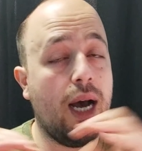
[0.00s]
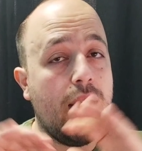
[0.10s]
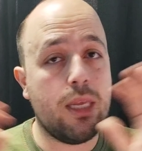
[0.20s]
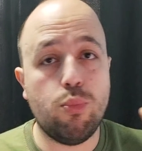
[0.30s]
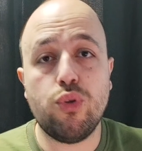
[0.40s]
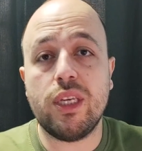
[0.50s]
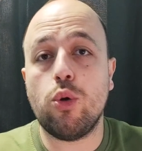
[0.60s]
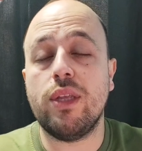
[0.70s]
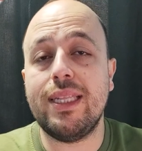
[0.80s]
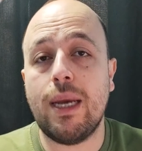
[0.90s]
Hayır
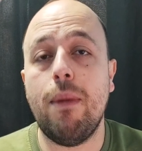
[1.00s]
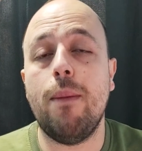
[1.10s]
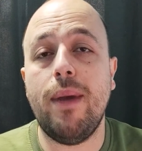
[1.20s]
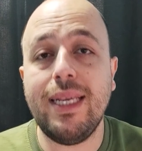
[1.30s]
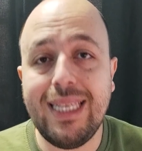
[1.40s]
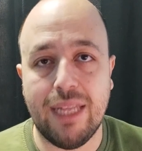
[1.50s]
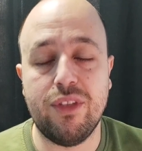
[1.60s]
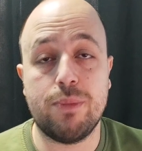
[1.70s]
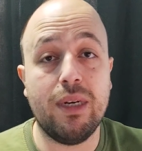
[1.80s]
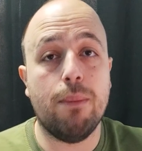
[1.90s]
buradaki olay tamamen
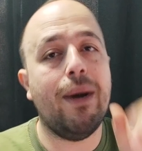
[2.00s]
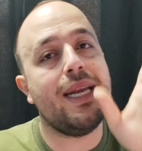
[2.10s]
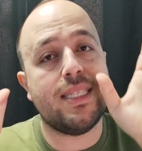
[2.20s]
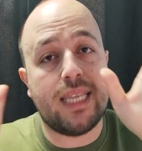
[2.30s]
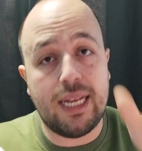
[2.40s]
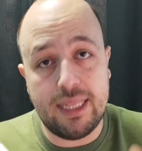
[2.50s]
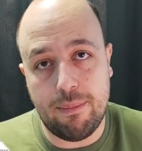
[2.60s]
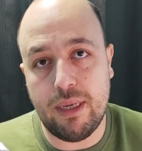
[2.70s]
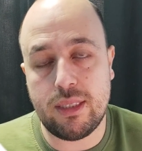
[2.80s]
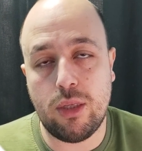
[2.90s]
yanlış. Bakın Binance
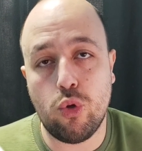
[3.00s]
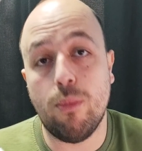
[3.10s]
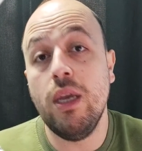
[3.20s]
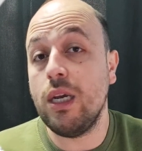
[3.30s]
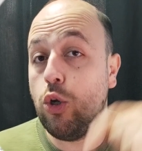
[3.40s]
TR'den bahsediyorum.